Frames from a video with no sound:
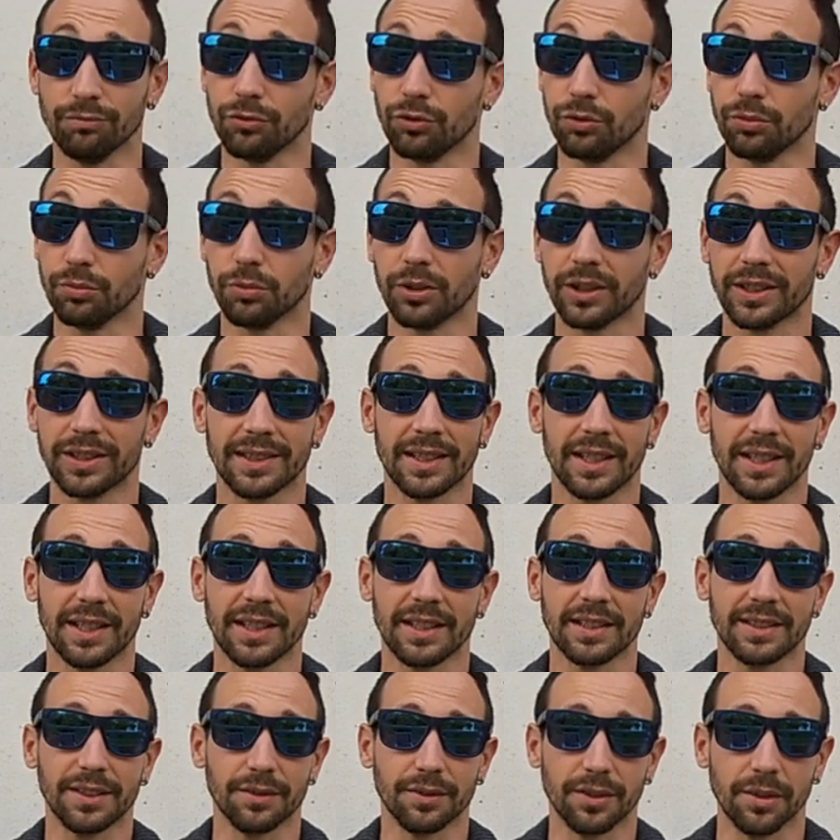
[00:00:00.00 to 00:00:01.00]
Du moins, ça
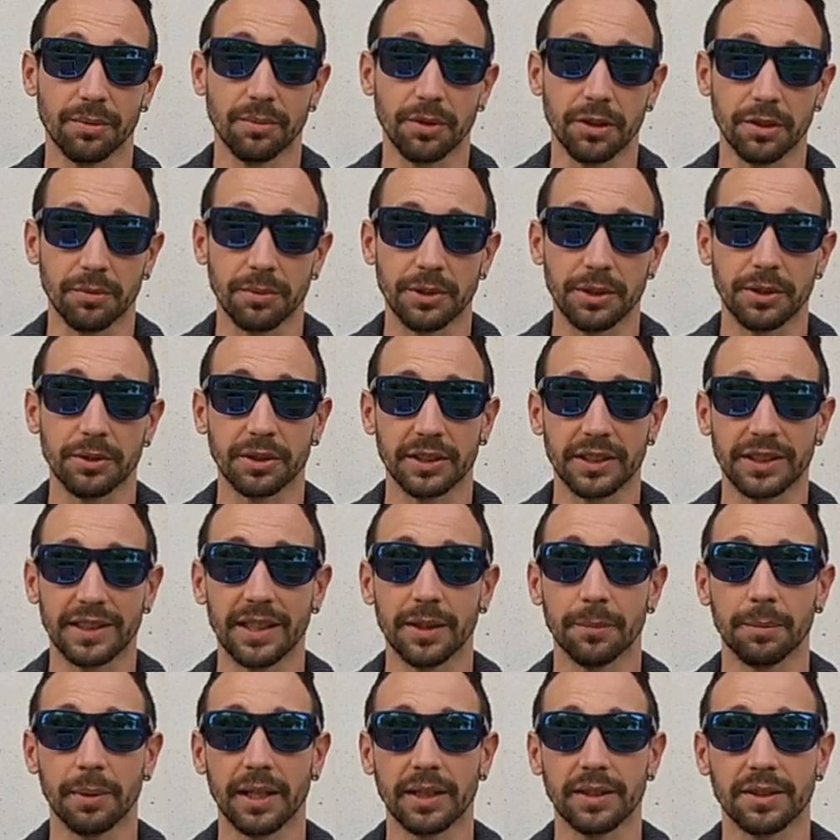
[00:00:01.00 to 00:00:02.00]
reste vraiment une
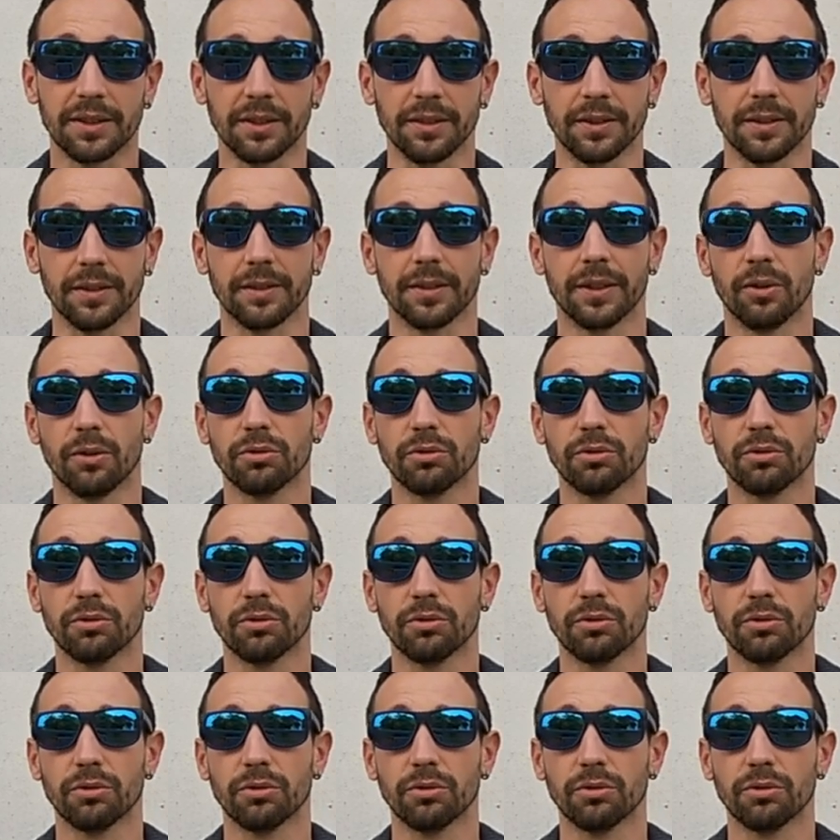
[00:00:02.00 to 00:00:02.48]
minorité de personnes.